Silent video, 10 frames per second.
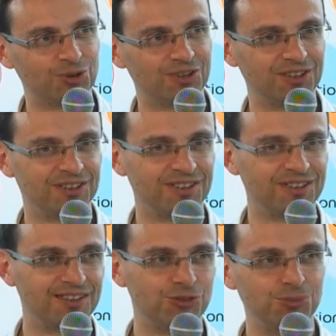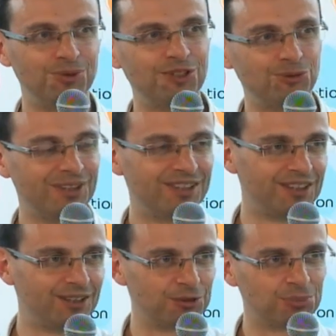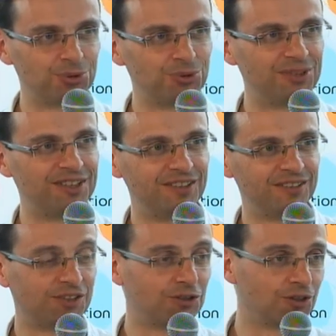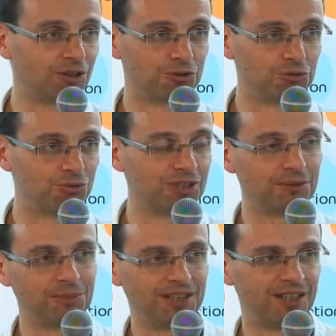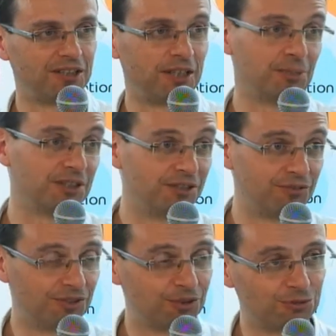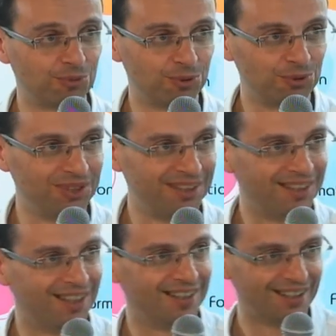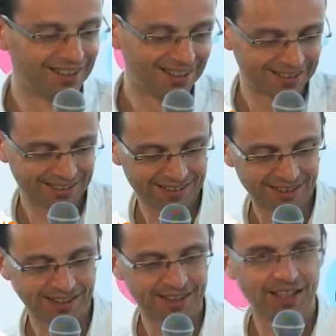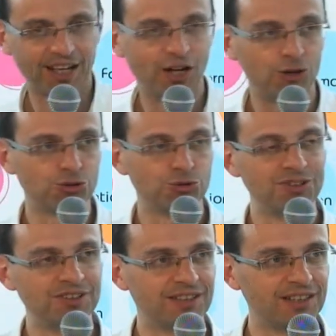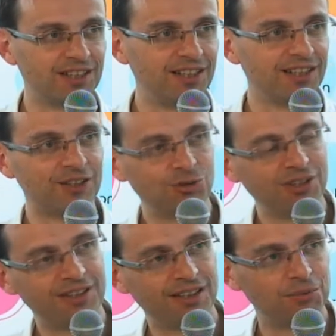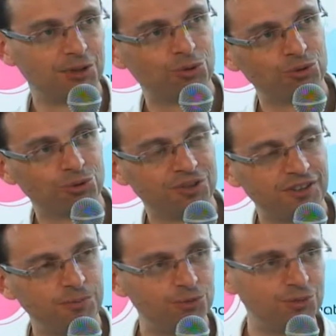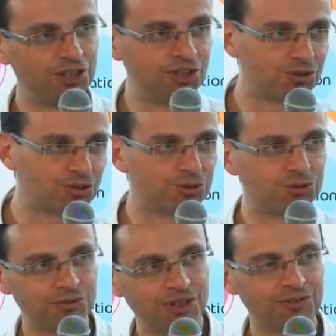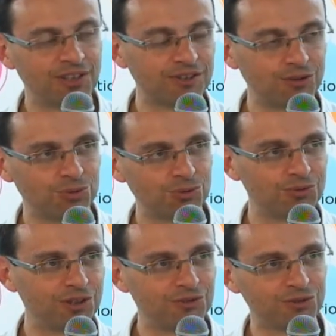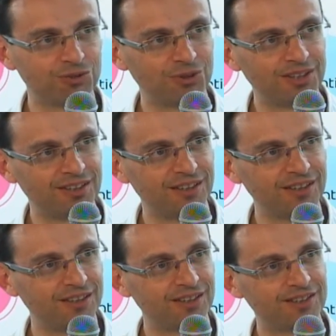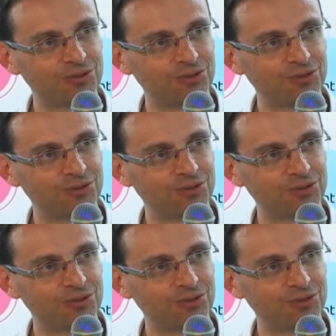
c'est cette ubiquité euh, pour l'utilisateur, tout, terminal, il n'y a pas de différence pour lui. Hein. C'est ça. Alors aujourd'hui, c'est quelle est l'actualité un petit peu autour d'Easy Publish euh, De nouvelles versions, nouvelles fonctionnalités Qu'est-ce